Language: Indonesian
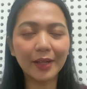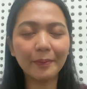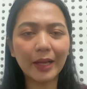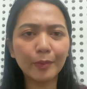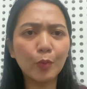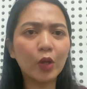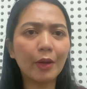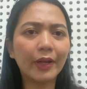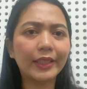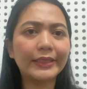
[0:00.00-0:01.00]
kembali memukau
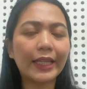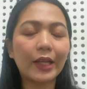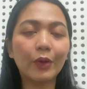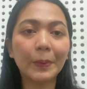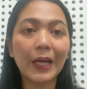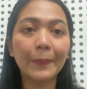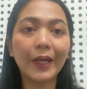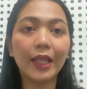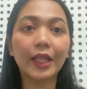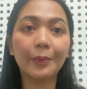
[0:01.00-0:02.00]
netizen lewat
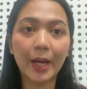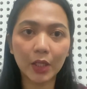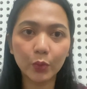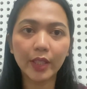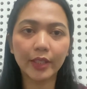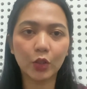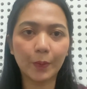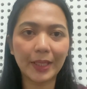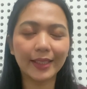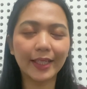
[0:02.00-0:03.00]
penampilan terbarunya nih
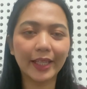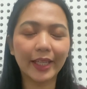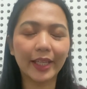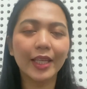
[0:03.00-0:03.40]
Sobat Krip.